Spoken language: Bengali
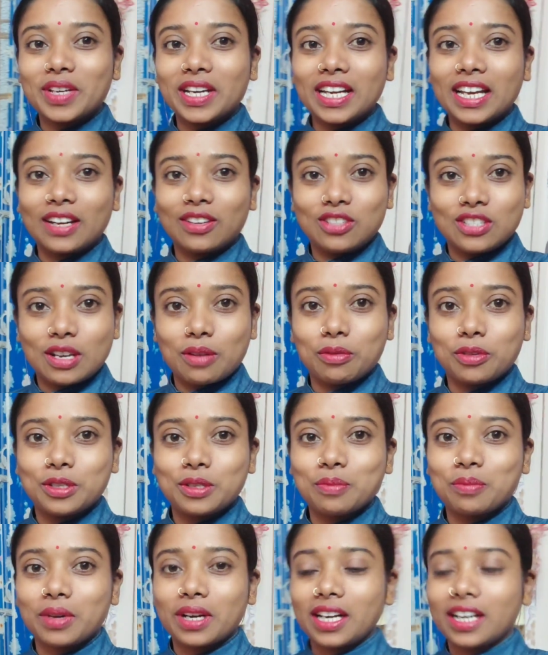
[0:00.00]
মানে এখন যাবো
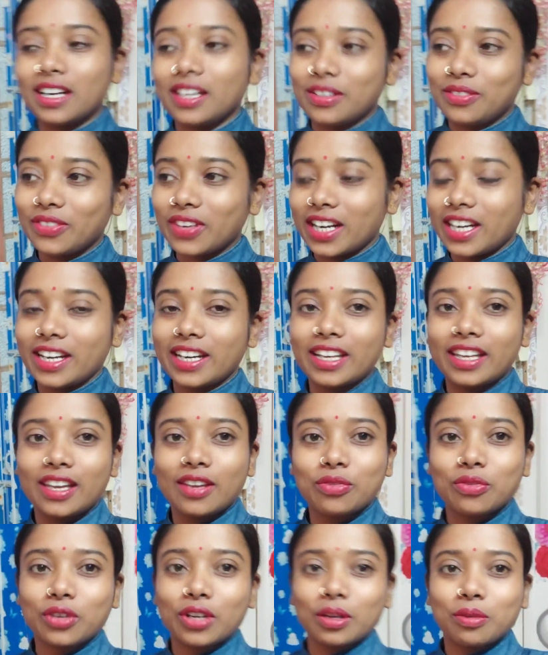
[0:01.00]
হচ্ছে পার্লারে পার্লারে
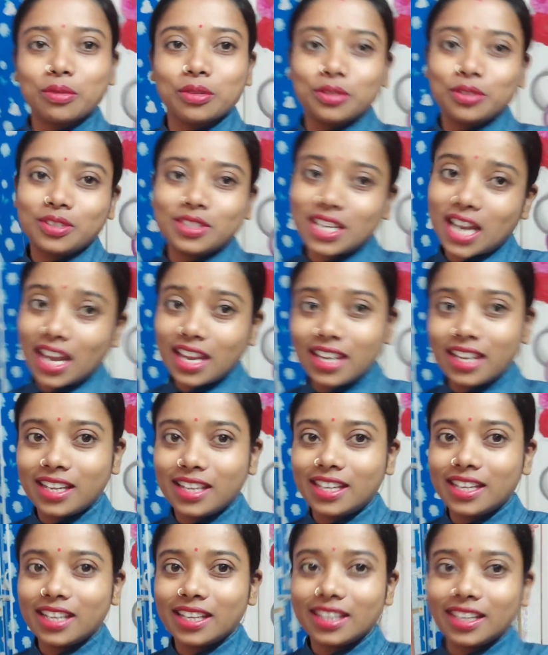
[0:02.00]
গিয়ে ফোটাবো যাই
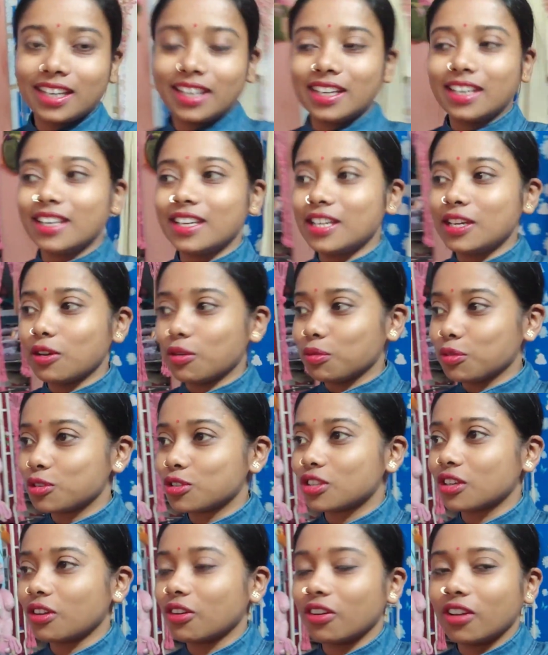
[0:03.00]
গিয়ে দেখি কি
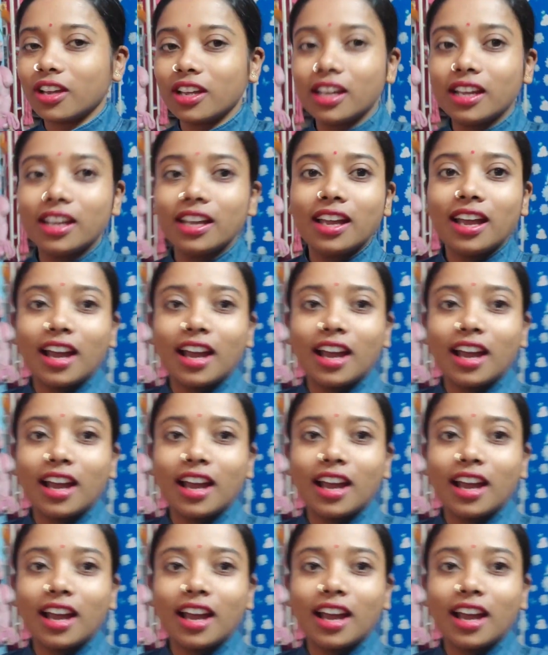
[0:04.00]
অবস্থা হয়